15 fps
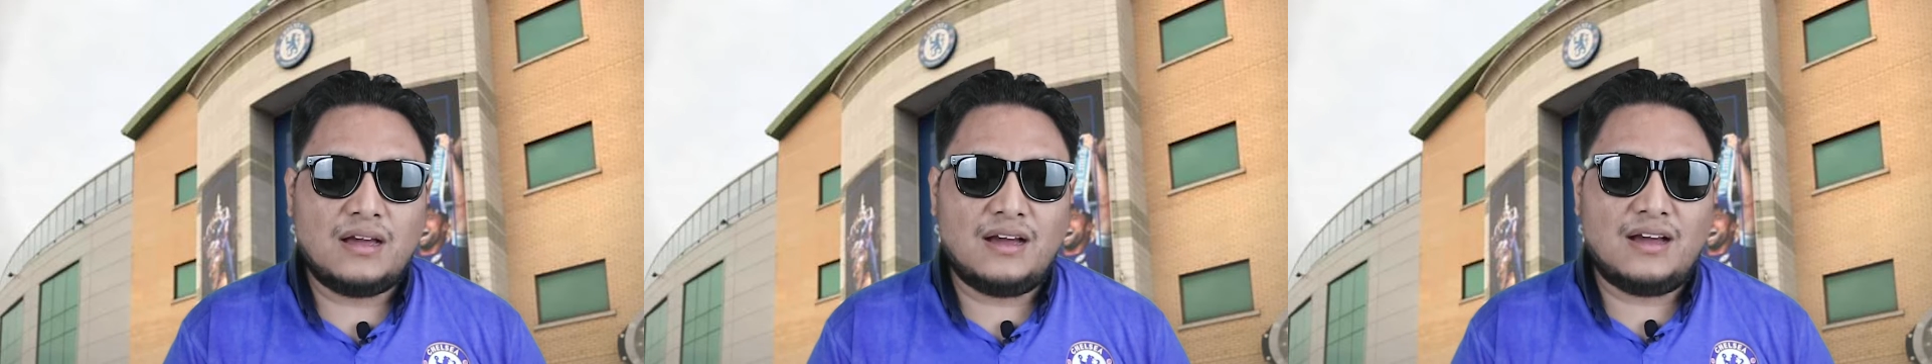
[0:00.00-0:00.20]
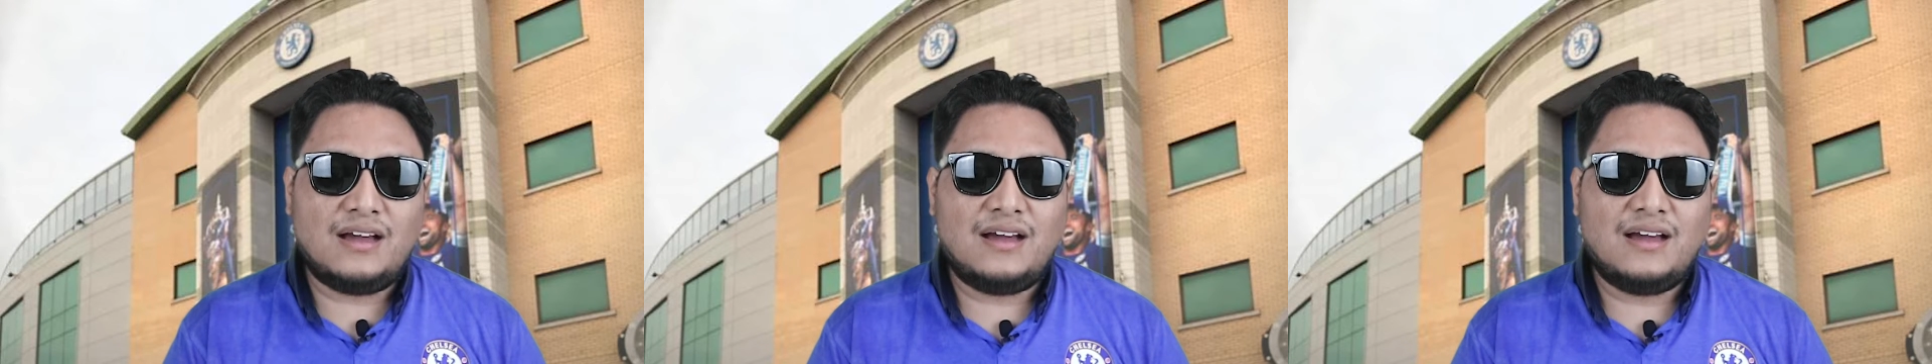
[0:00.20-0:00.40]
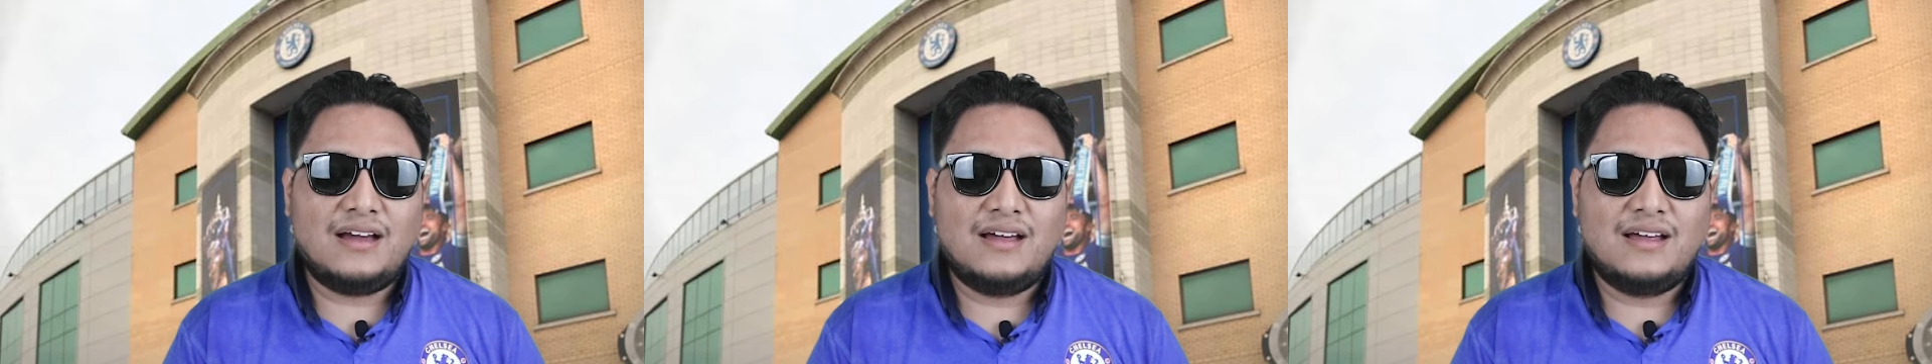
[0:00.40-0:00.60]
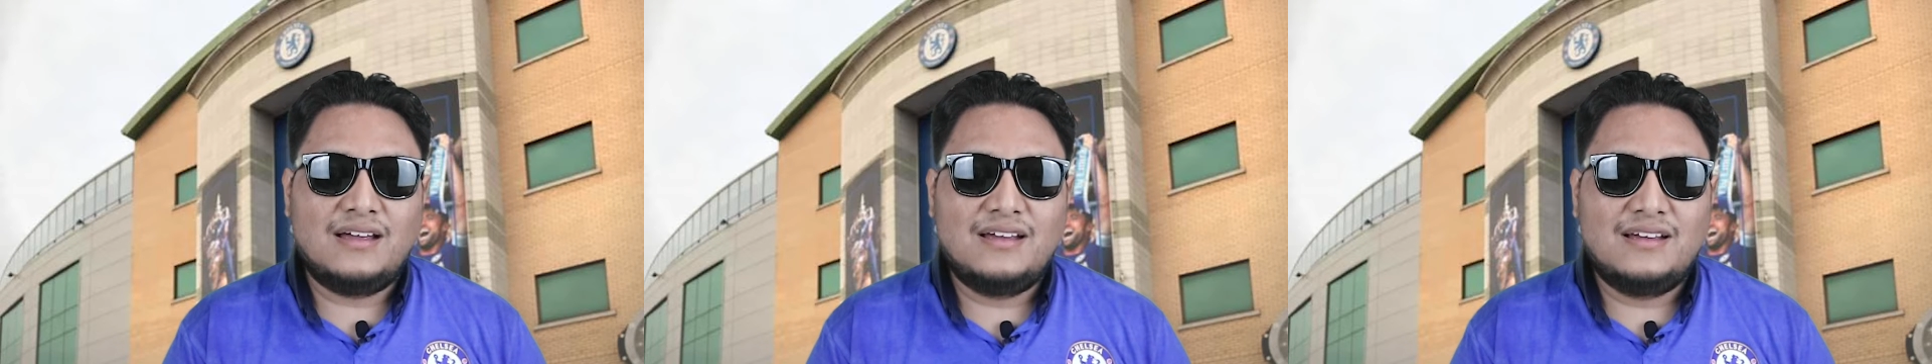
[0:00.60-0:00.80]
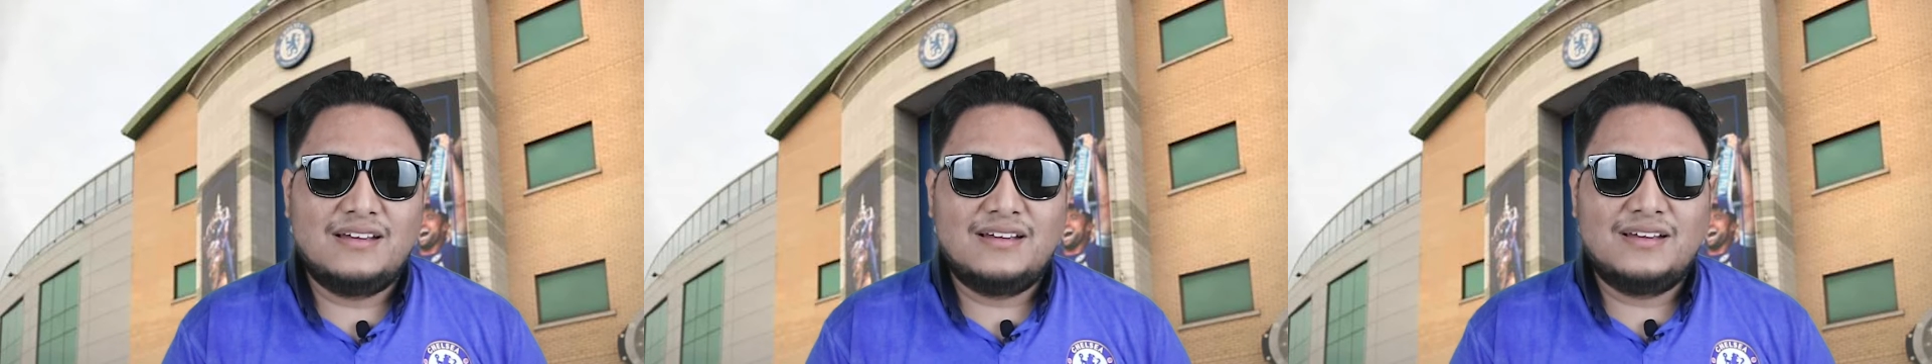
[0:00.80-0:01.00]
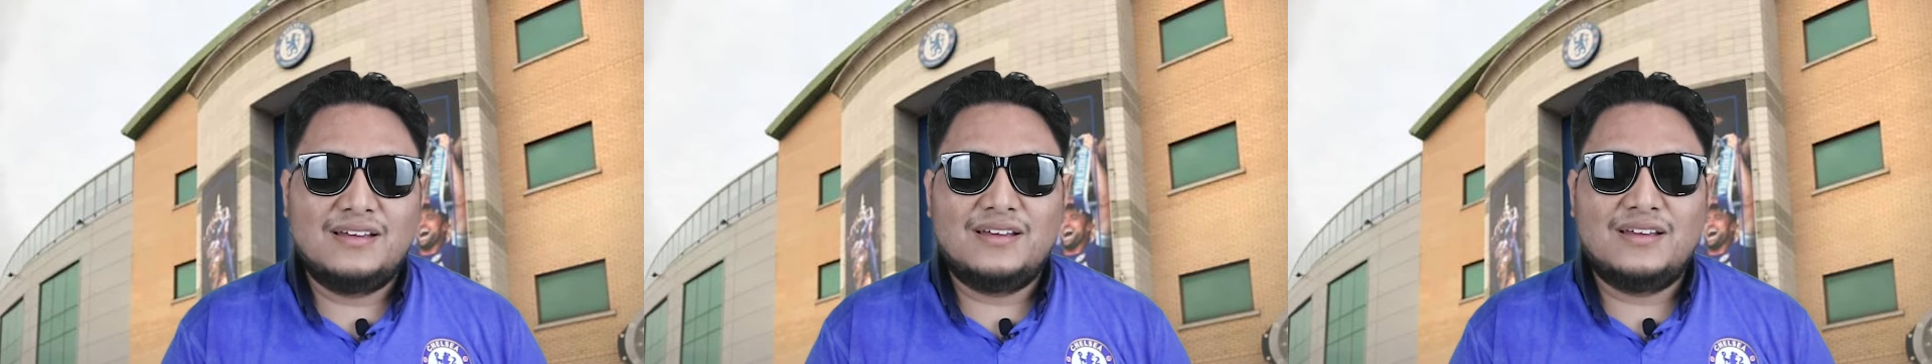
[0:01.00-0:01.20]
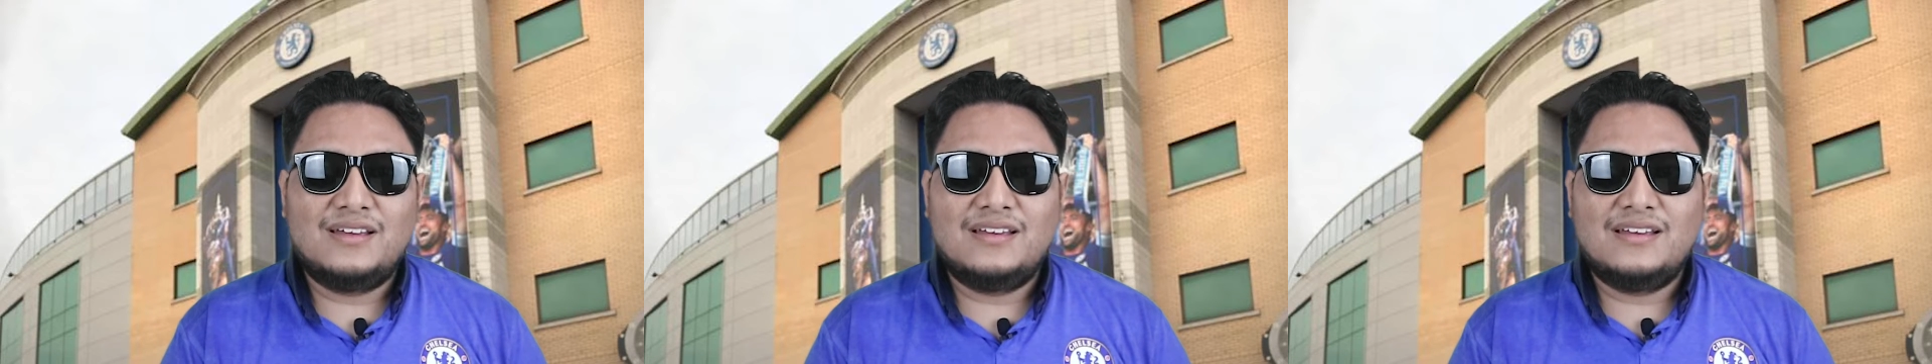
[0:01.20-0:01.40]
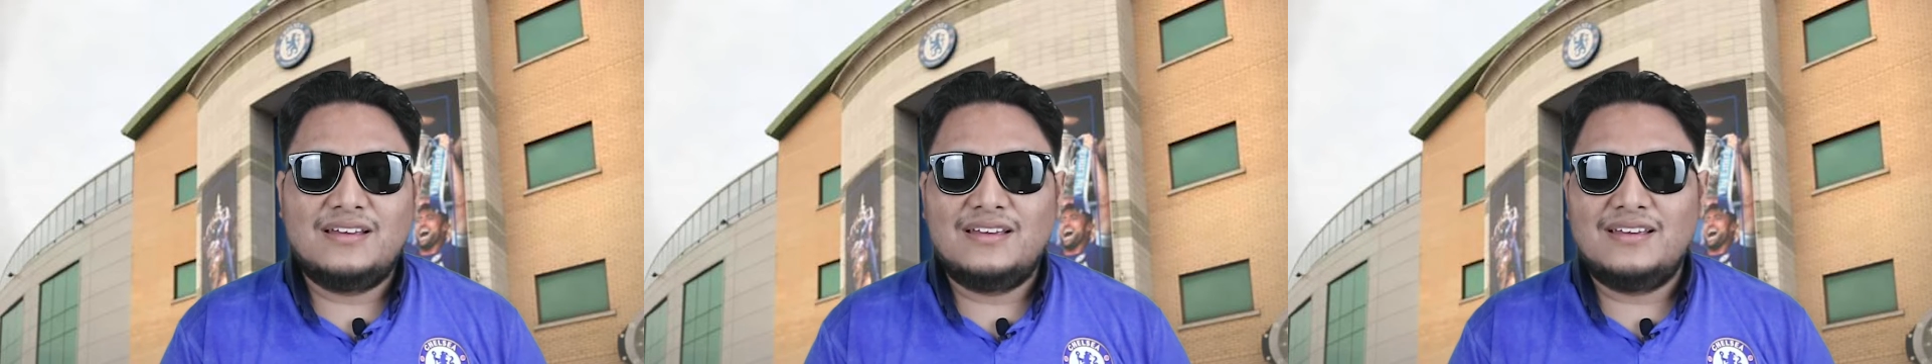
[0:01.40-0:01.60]
ฮะผมเพิ่งคิดเล
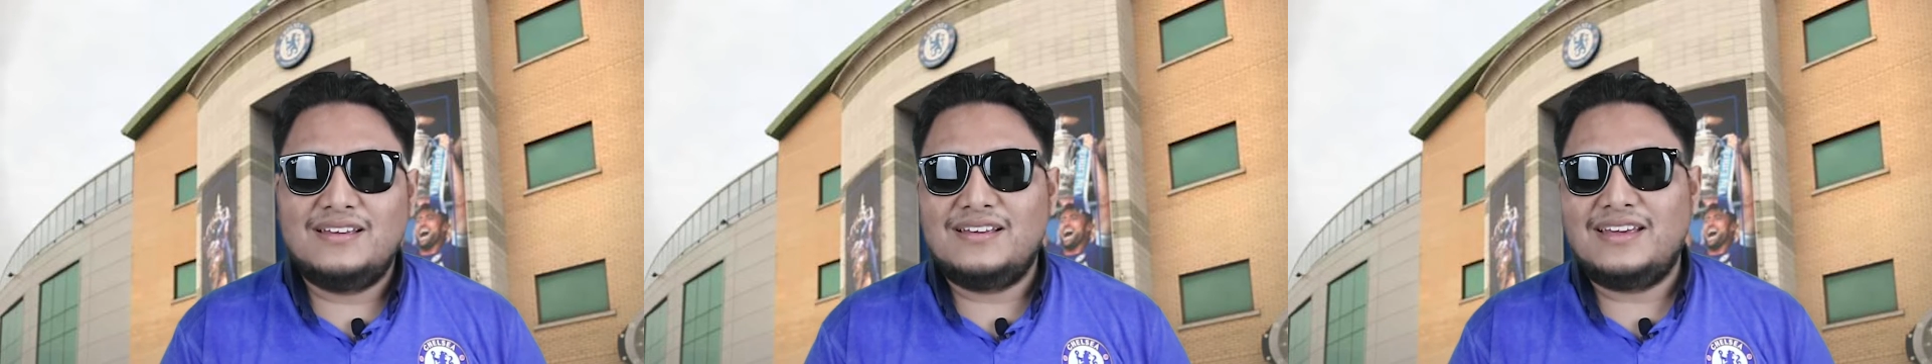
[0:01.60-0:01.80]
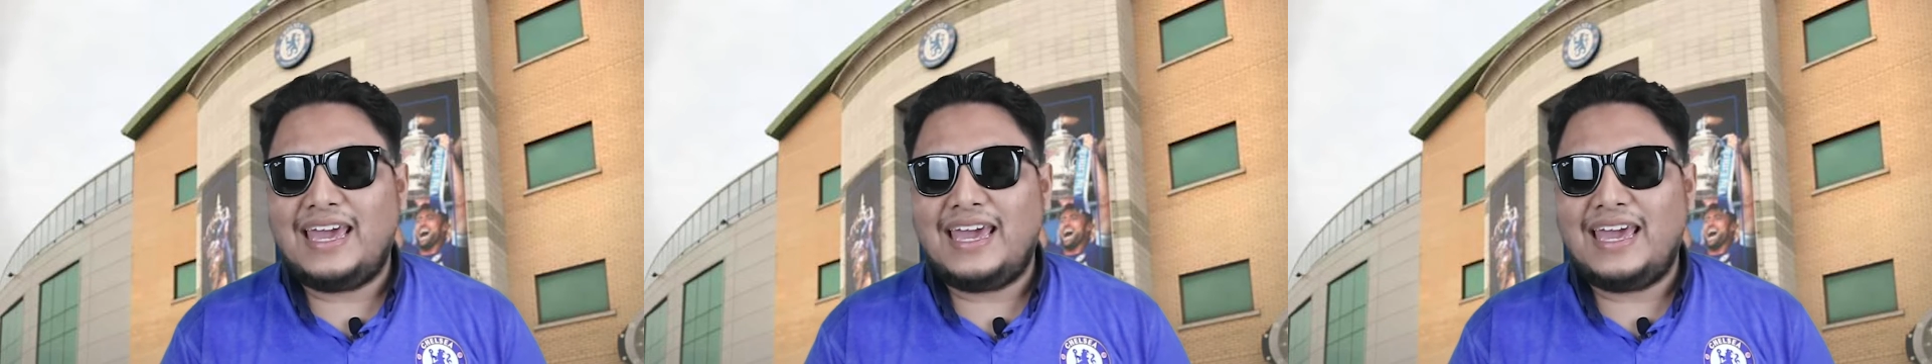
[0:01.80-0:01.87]
ขด้วยค่ะ